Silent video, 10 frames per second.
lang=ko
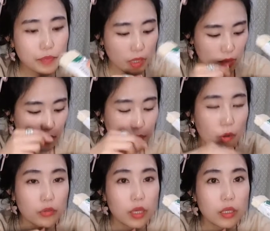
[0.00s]
아 이거
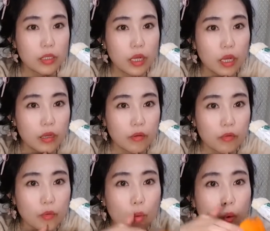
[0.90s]
면이 아니라
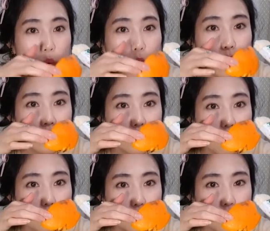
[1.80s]
오, 오렌지
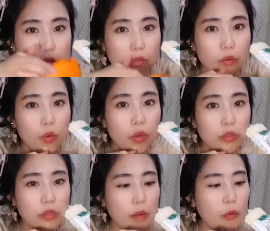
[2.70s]
껍질 오렌지
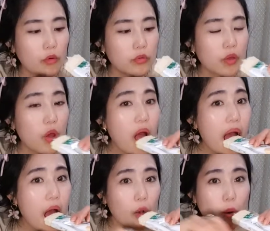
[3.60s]
다 먹었어요
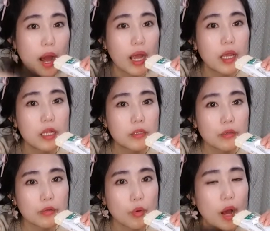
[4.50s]
과일
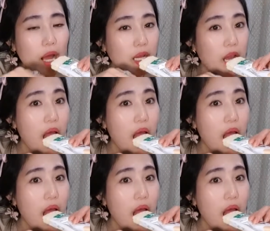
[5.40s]
있었어 과일